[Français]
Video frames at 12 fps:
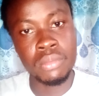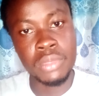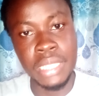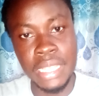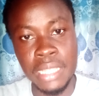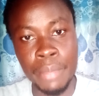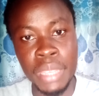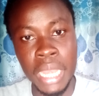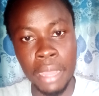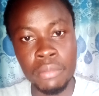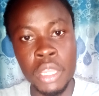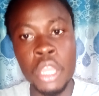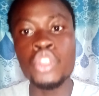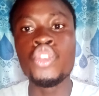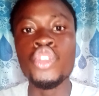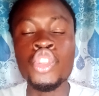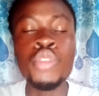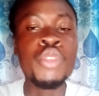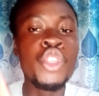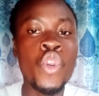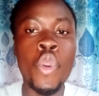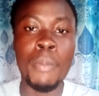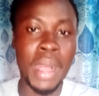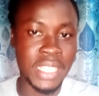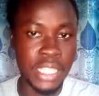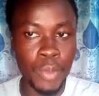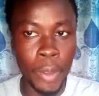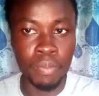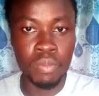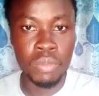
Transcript: ces amis-là. Tu diminues au maximum.